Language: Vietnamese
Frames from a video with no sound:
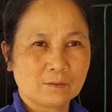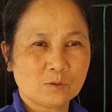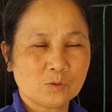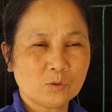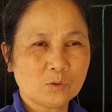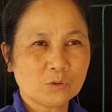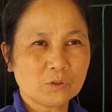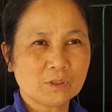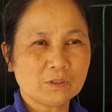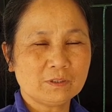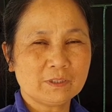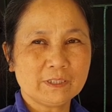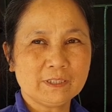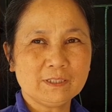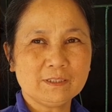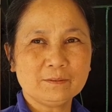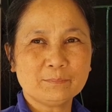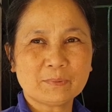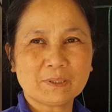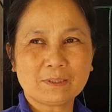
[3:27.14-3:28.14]
Cô từ
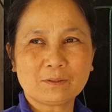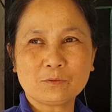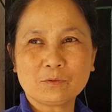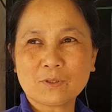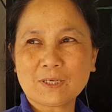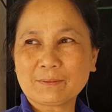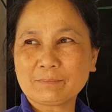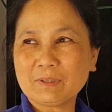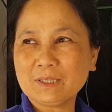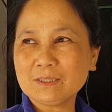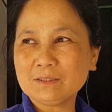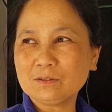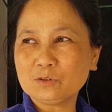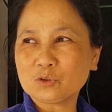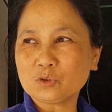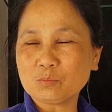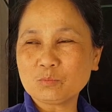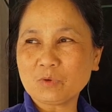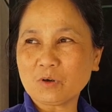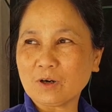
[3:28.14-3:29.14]
khi mà cô lập đơn
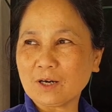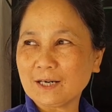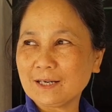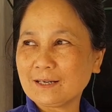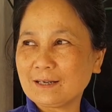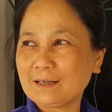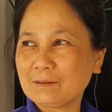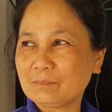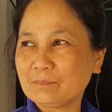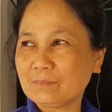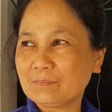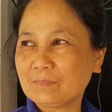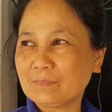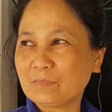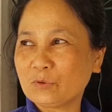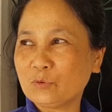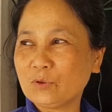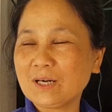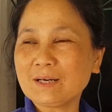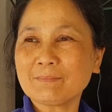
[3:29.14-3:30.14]
xuống mỏ là làm
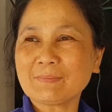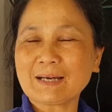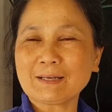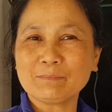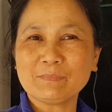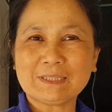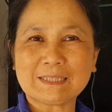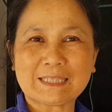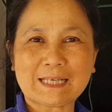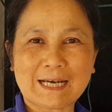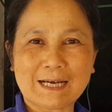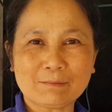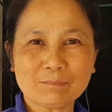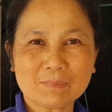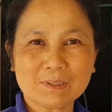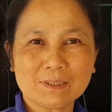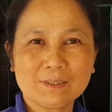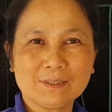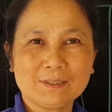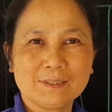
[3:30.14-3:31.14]
cuối năm
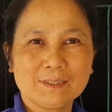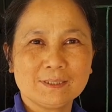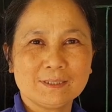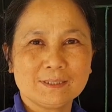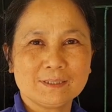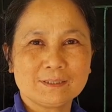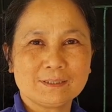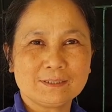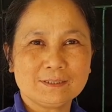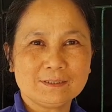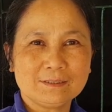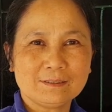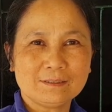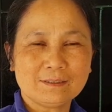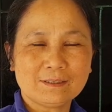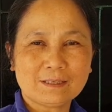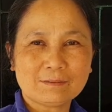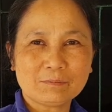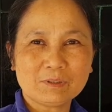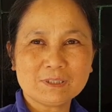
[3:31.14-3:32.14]
2018 thì
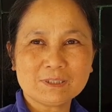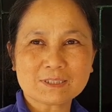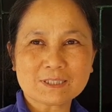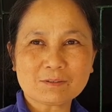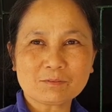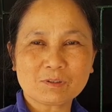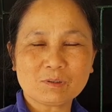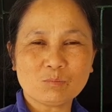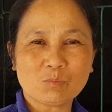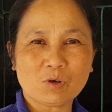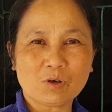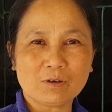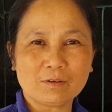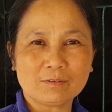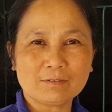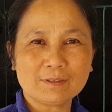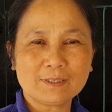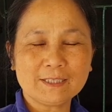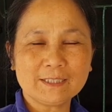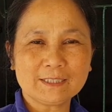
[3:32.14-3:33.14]
làm đơn xong thì mỏ
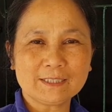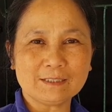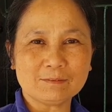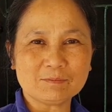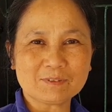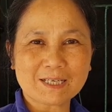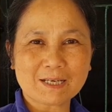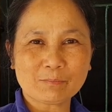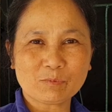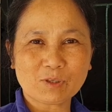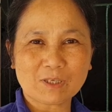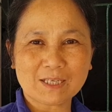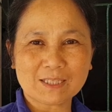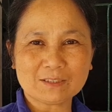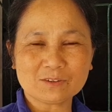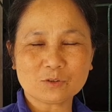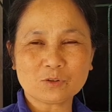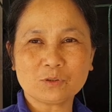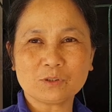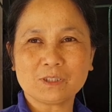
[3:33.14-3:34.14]
có lên kiểm tra một
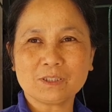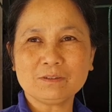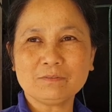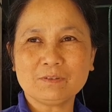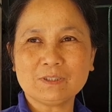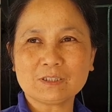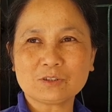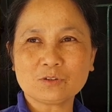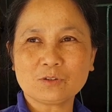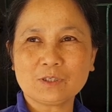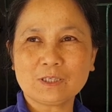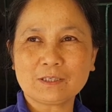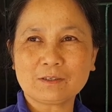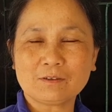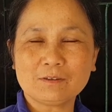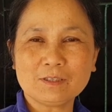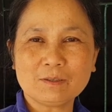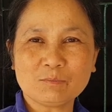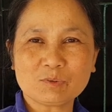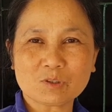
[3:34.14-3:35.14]
lần rồi thế vừa rồi lại
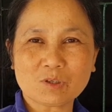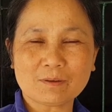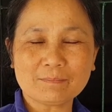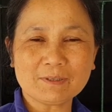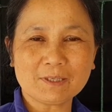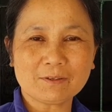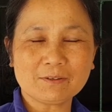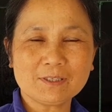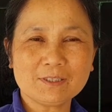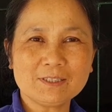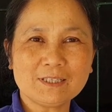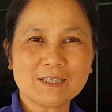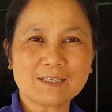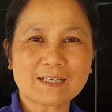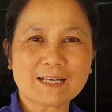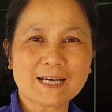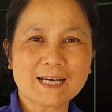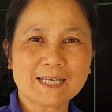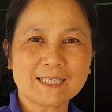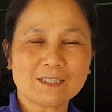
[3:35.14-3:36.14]
có đơn xóm lại có đơn đợt
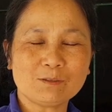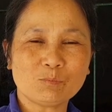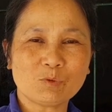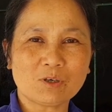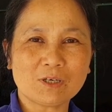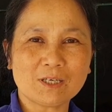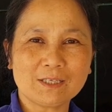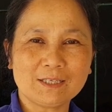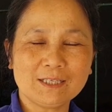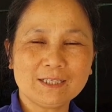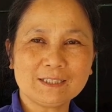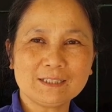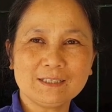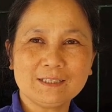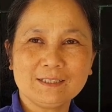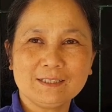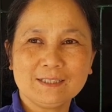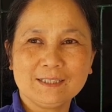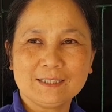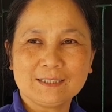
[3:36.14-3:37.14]
hai thì mỏ lại lên
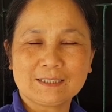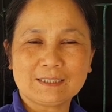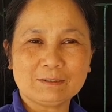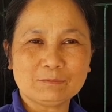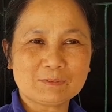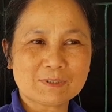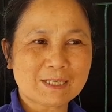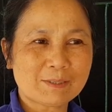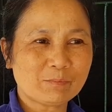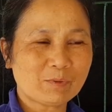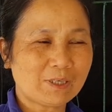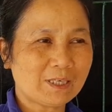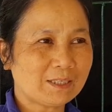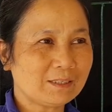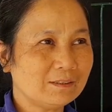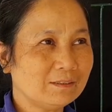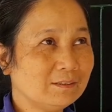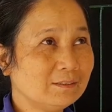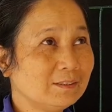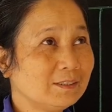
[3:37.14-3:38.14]
kiểm tra một
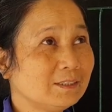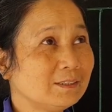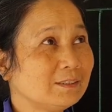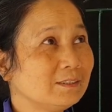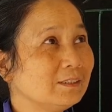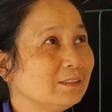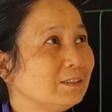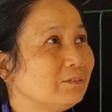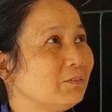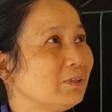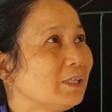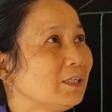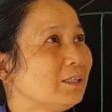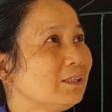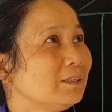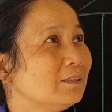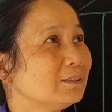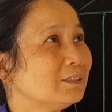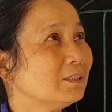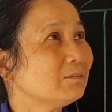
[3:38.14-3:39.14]
lần nữa những vết nứt
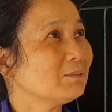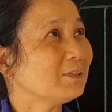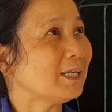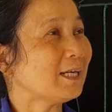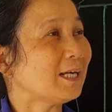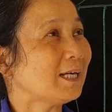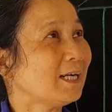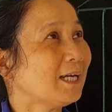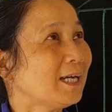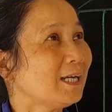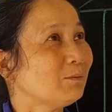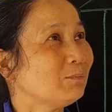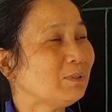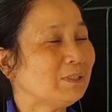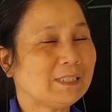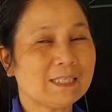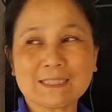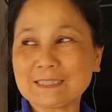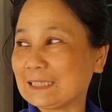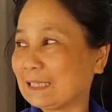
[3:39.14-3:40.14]
ở trong nhà
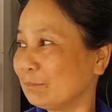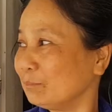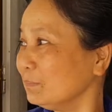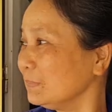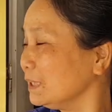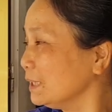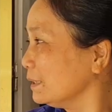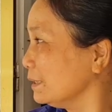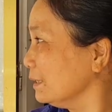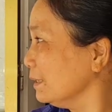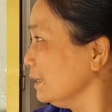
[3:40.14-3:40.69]
ngang nhà tắm